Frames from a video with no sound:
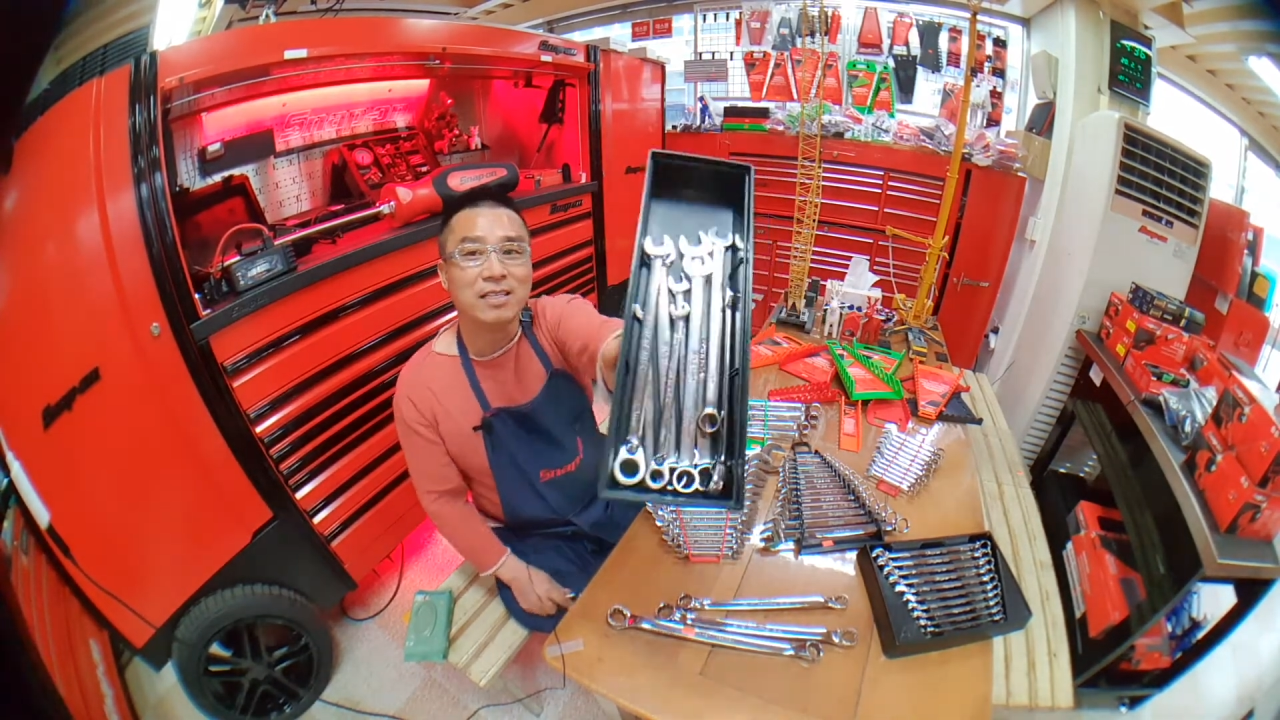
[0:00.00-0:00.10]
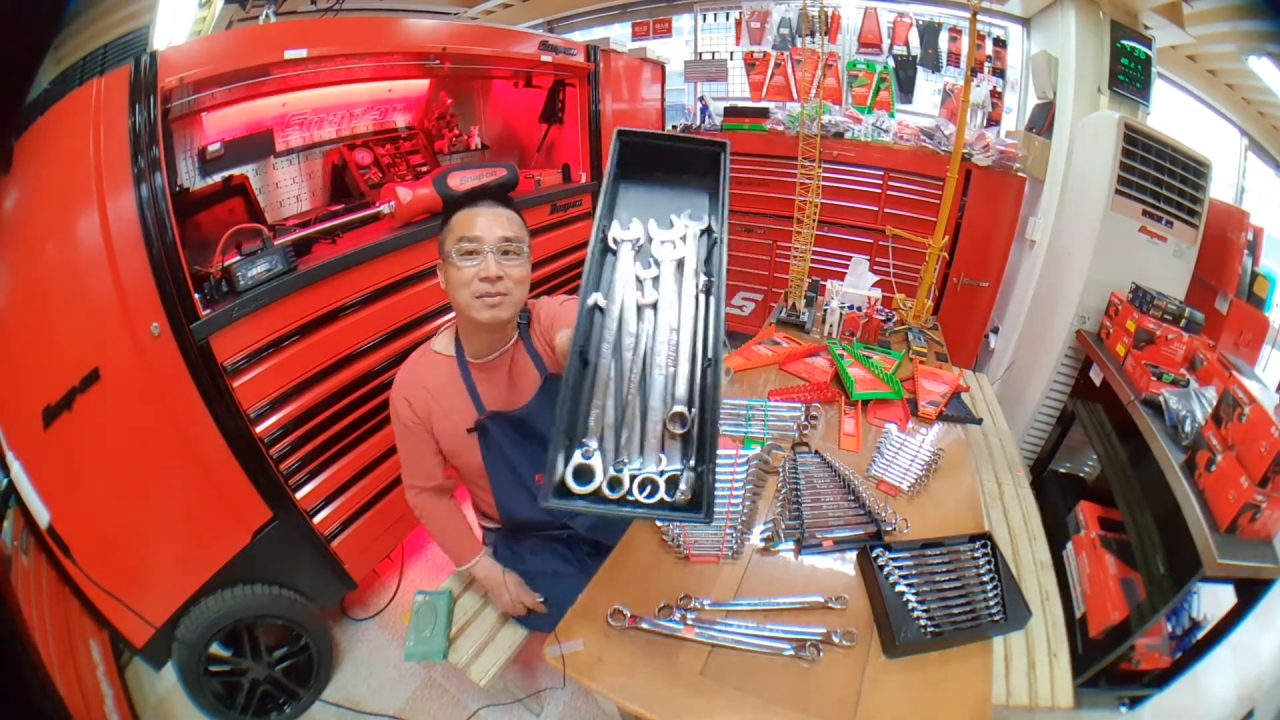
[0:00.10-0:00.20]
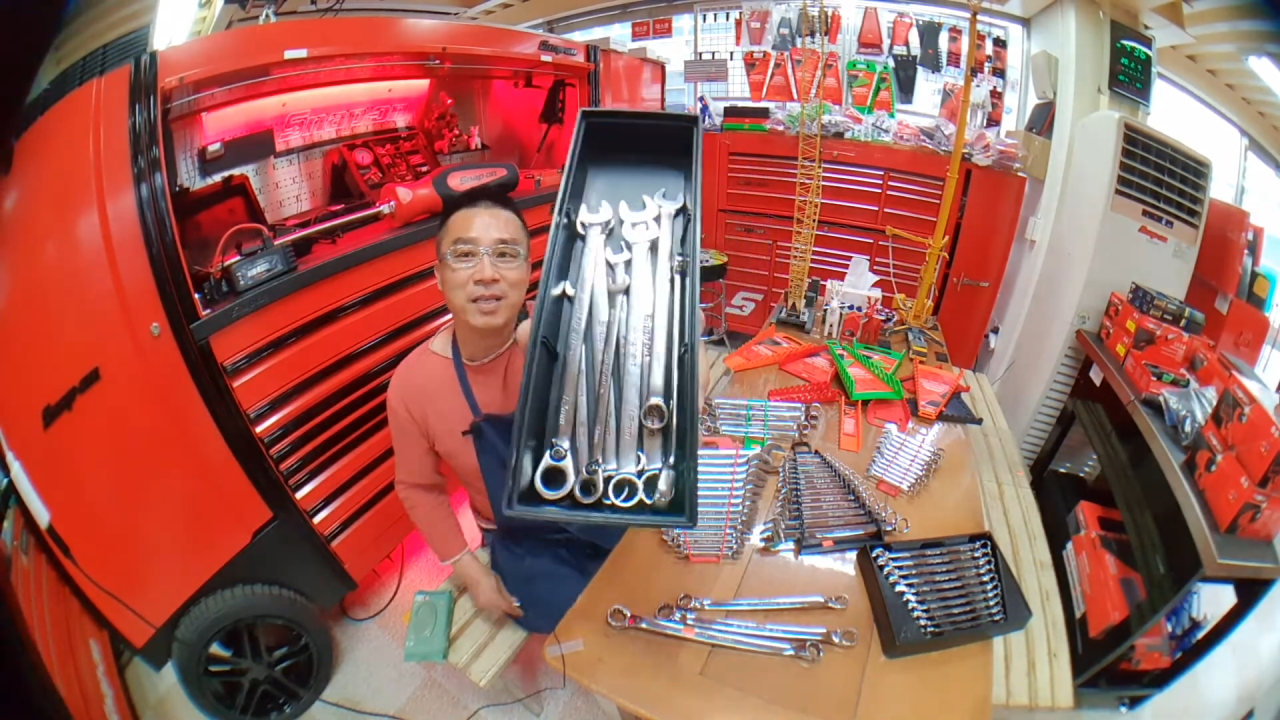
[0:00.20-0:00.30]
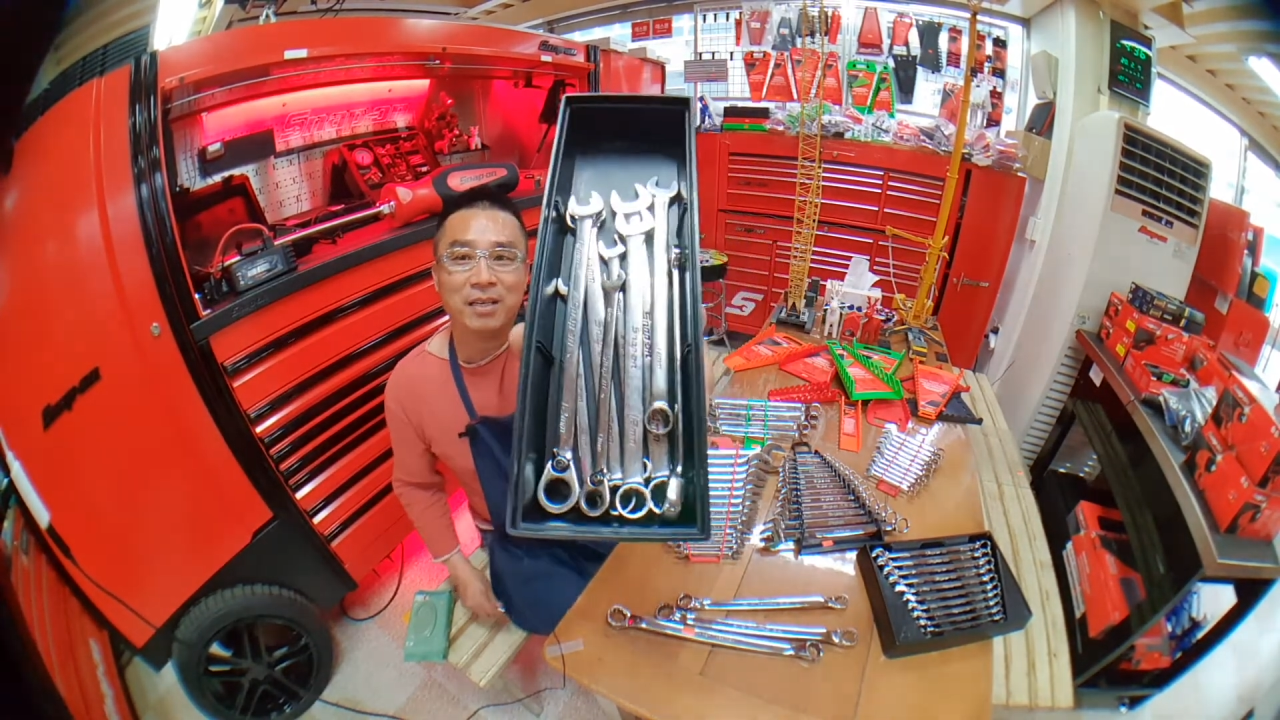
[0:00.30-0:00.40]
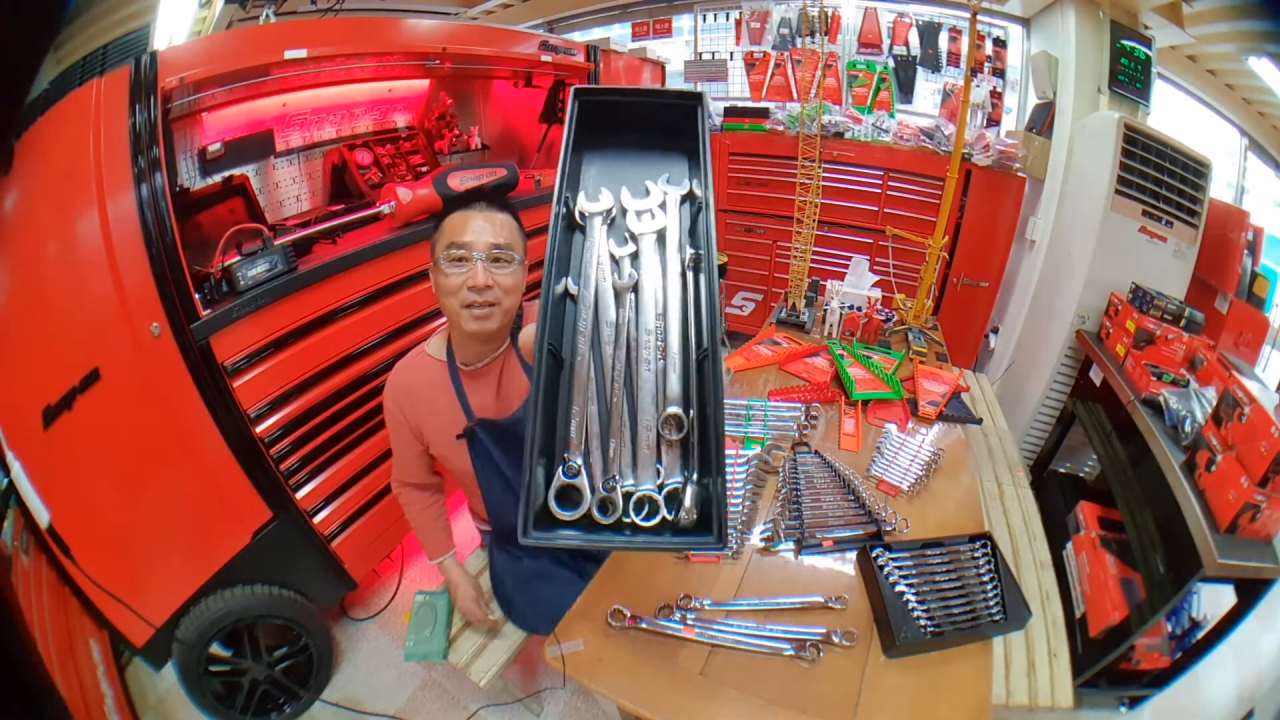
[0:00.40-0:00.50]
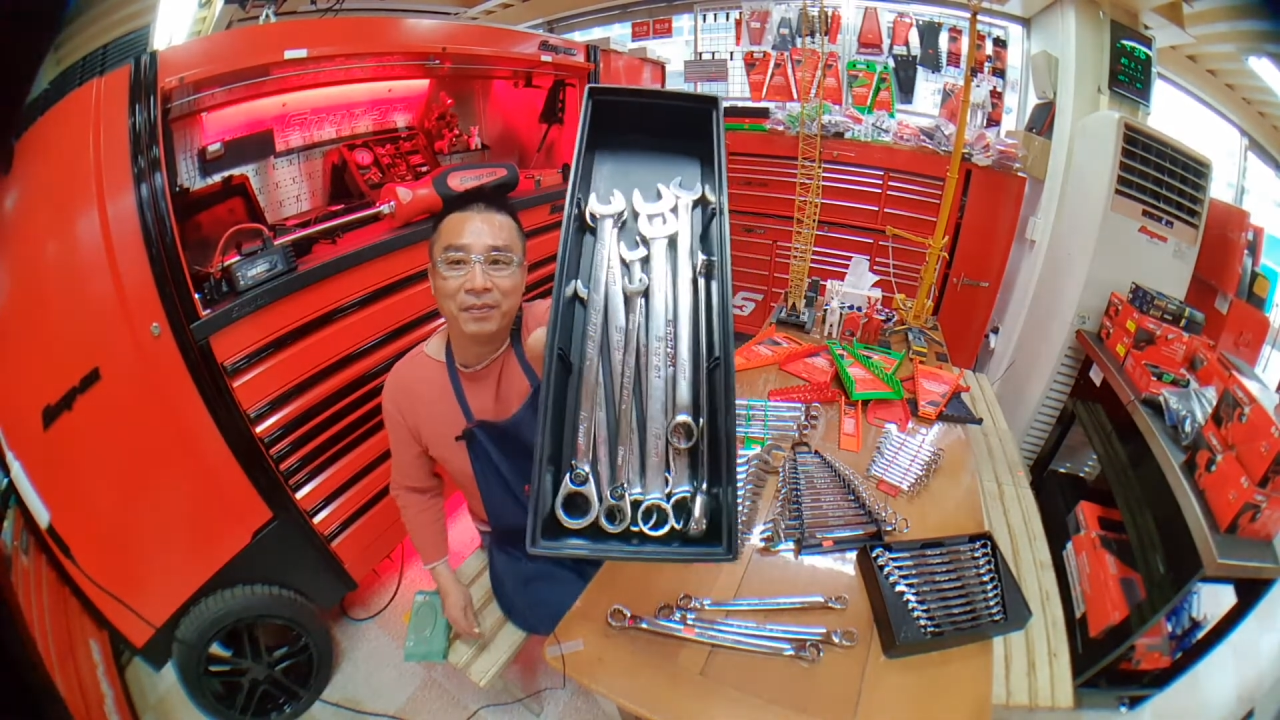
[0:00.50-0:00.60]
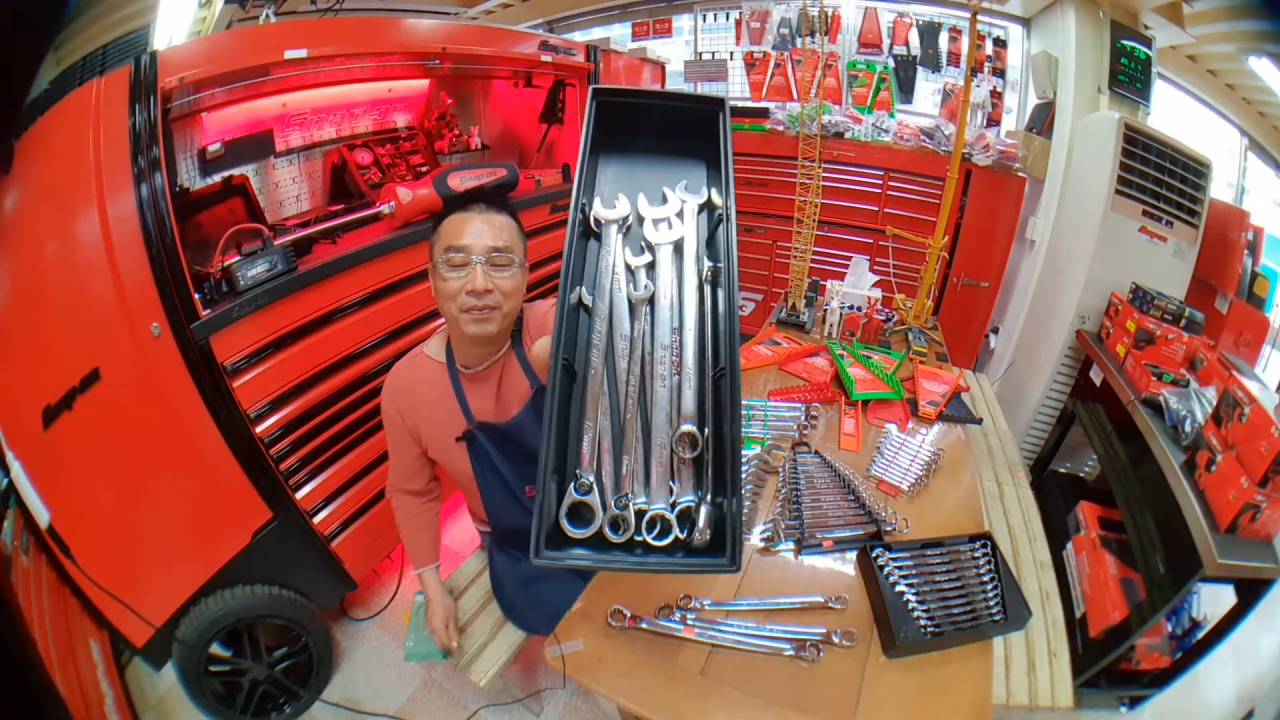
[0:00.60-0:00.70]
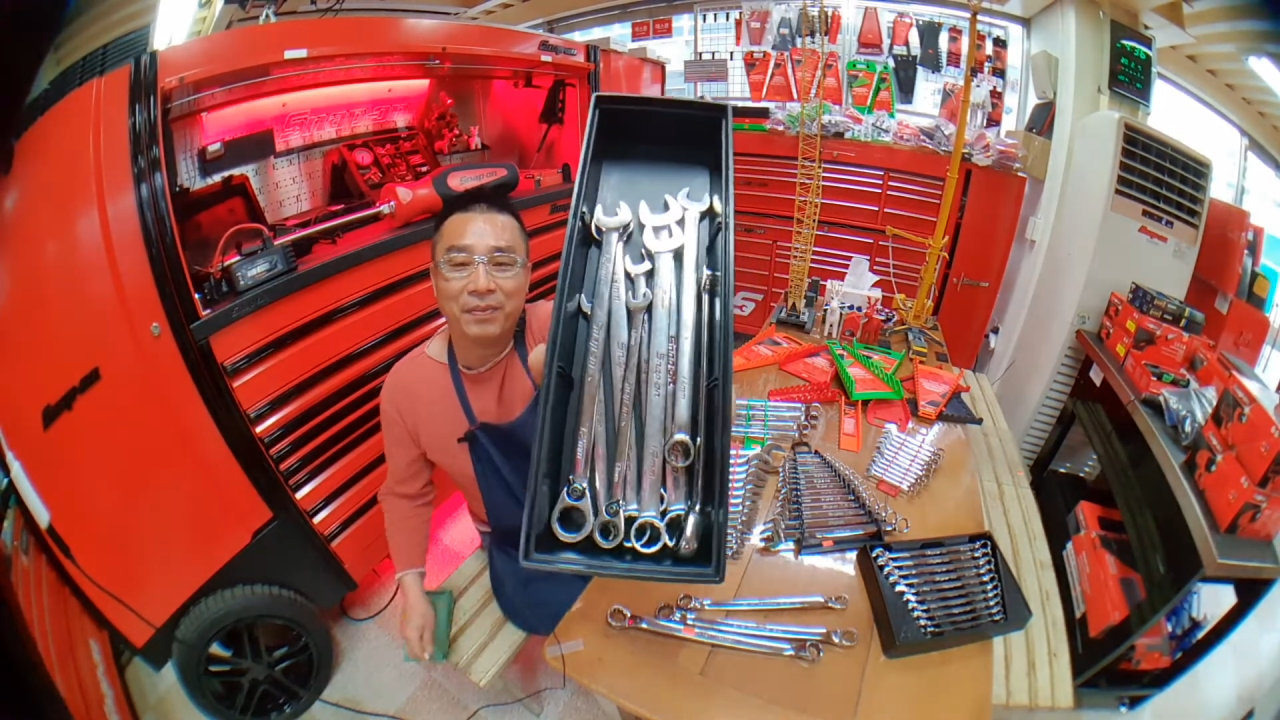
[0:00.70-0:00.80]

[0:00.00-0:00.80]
있으면은